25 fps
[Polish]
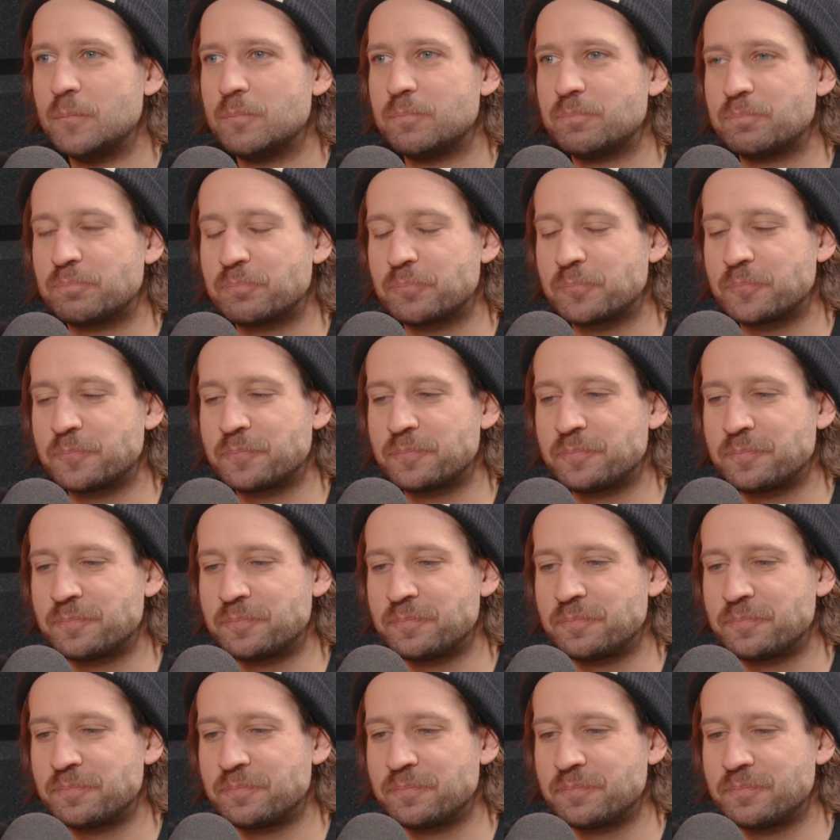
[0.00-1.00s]

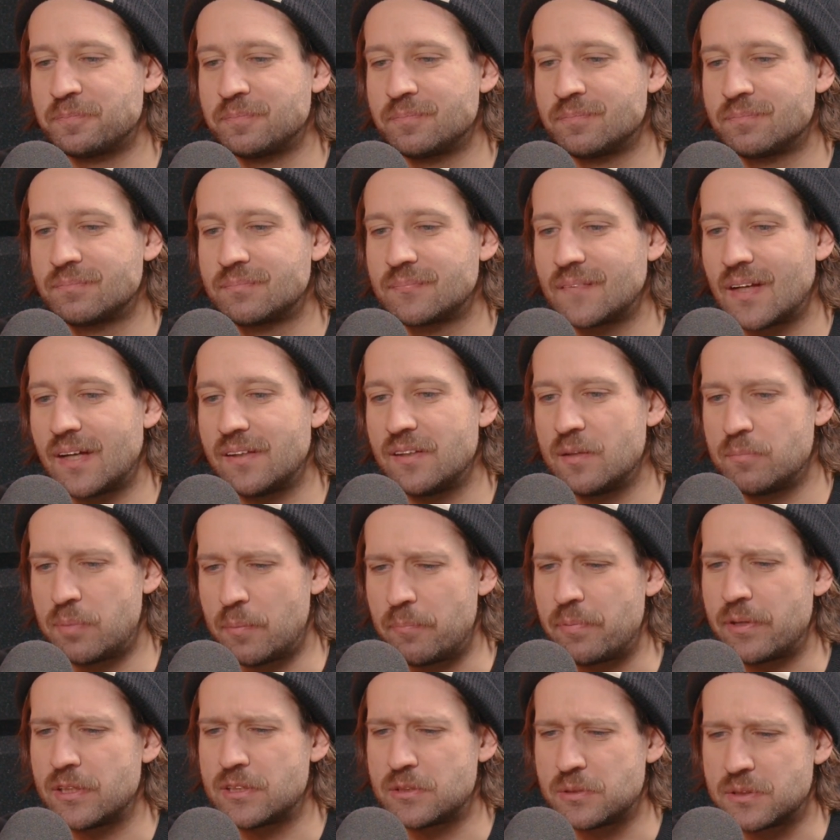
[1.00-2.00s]
Mm, no po
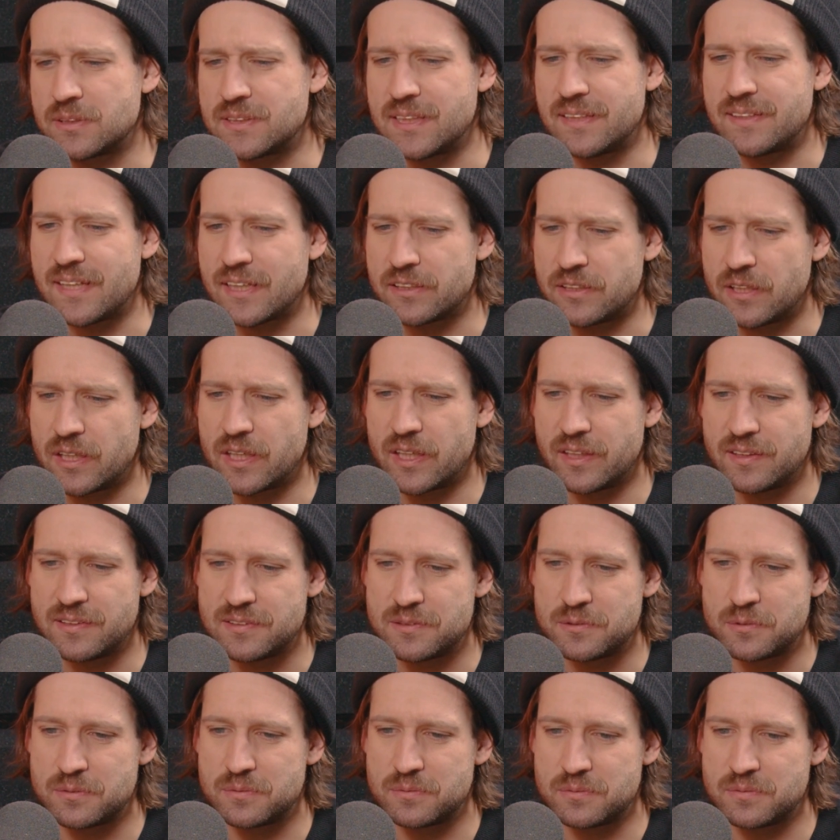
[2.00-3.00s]
prostu chcę tak
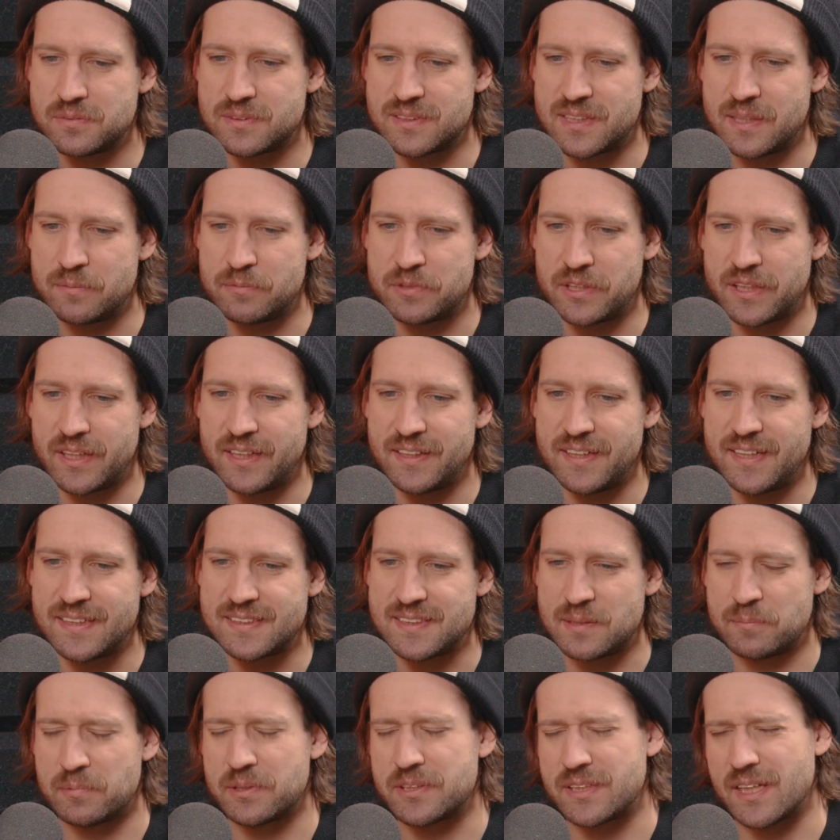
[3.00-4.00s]
trochę, uznałem, że ja nie
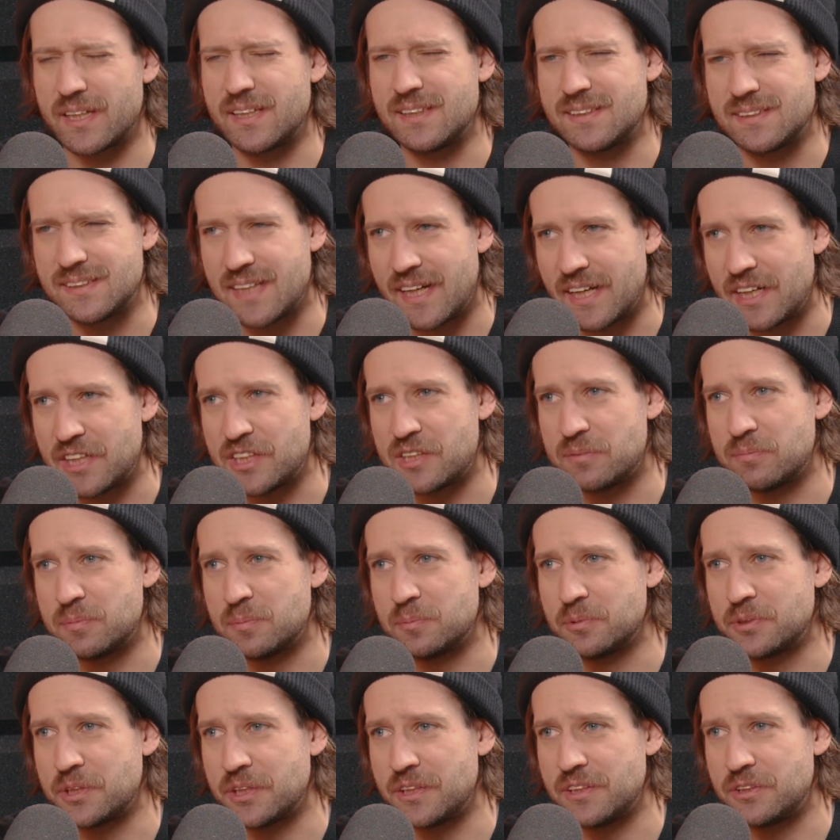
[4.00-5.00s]
jestem aż taki stary, żeby
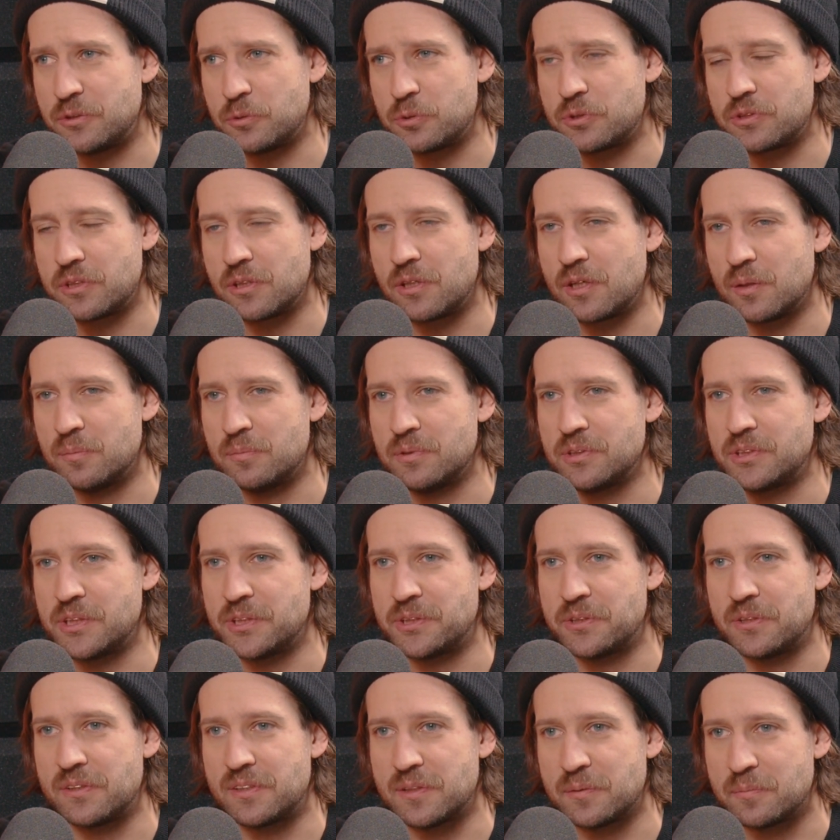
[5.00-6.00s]
musieć już tylko
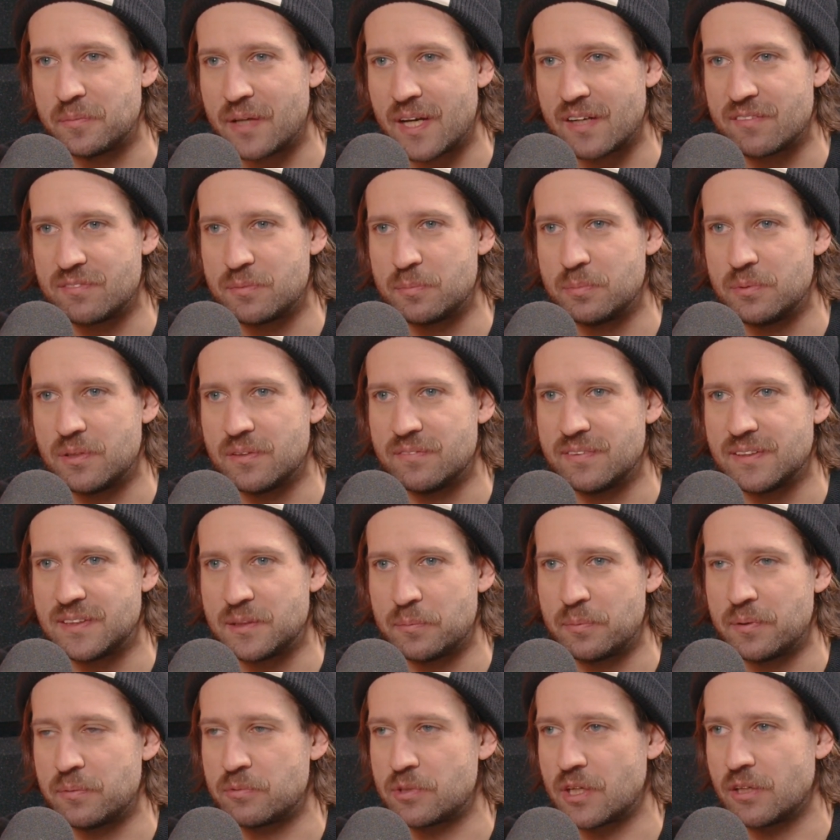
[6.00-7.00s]
myśleć o tym, jak wybudować
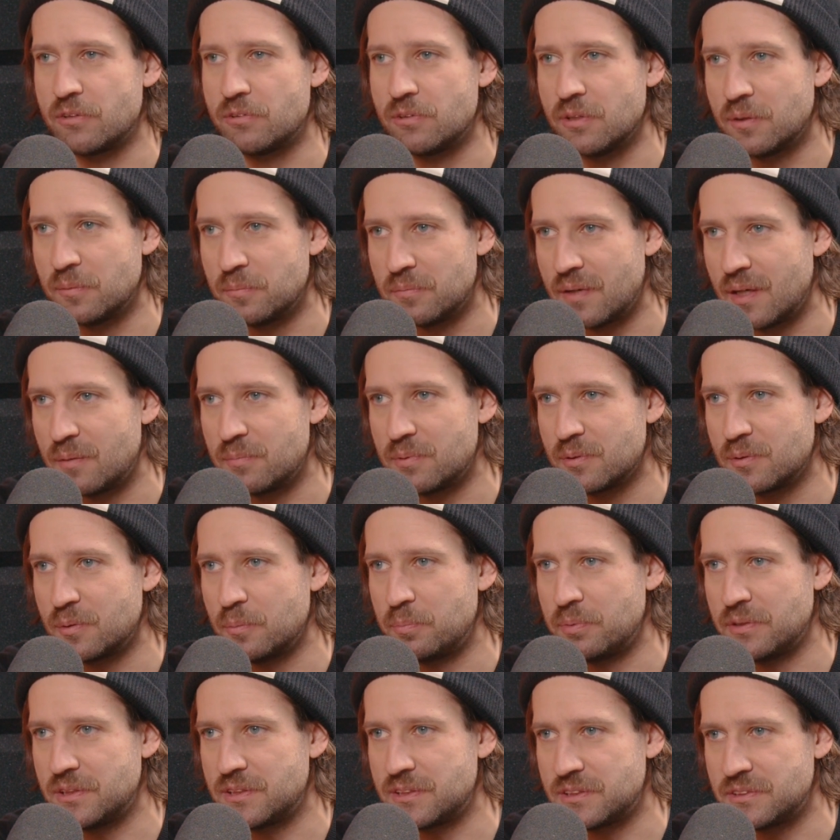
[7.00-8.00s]
sobie np. dom albo
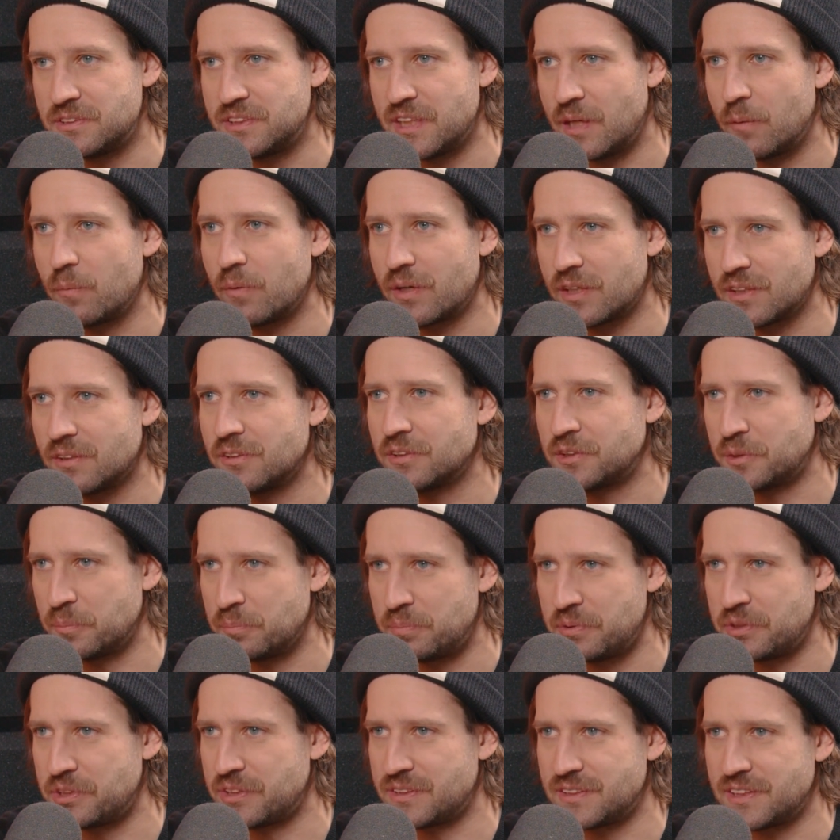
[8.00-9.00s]
kupić działkę, o czym
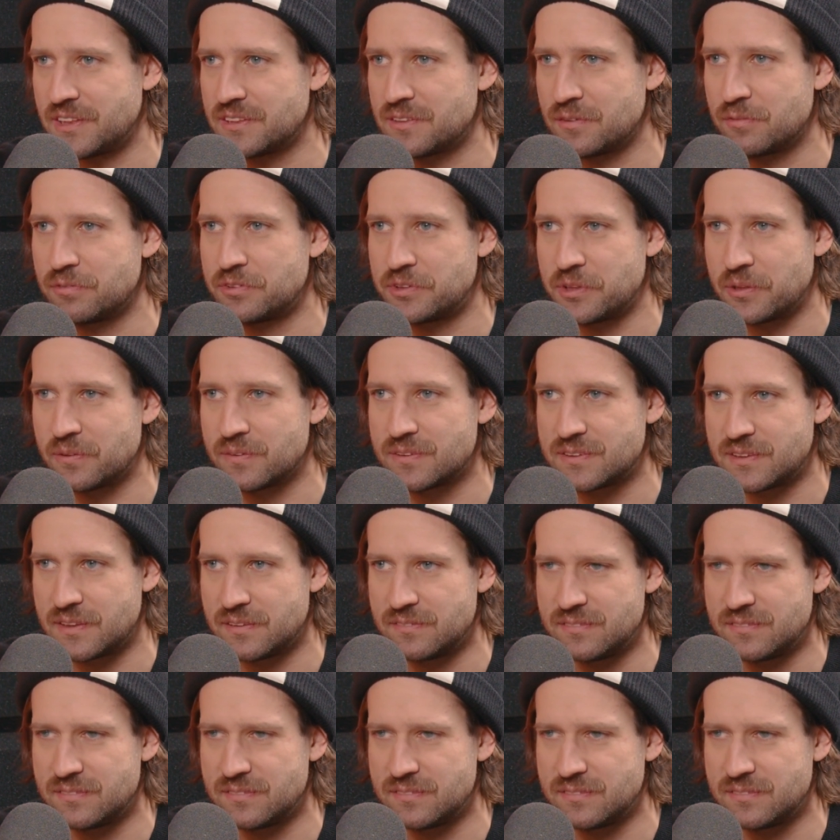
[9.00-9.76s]
piszę zresztą w książce.